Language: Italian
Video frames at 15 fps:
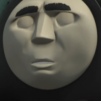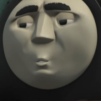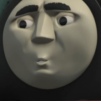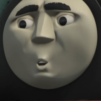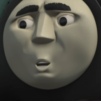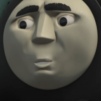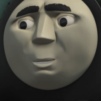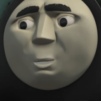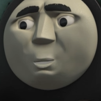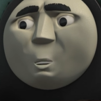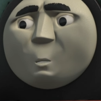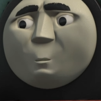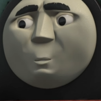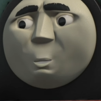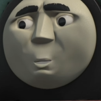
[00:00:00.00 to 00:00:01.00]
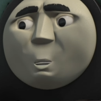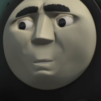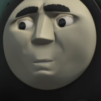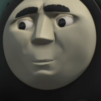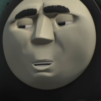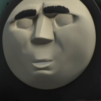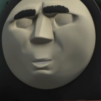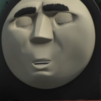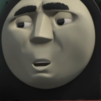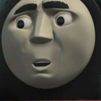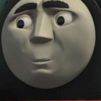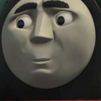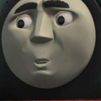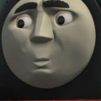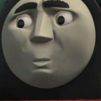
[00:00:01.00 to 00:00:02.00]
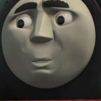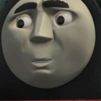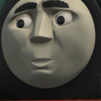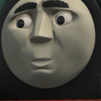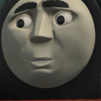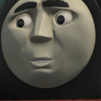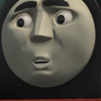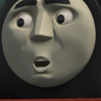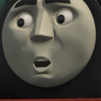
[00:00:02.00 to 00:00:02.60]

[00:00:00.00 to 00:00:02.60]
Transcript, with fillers: Non mi sono fermato per farlo sganciare.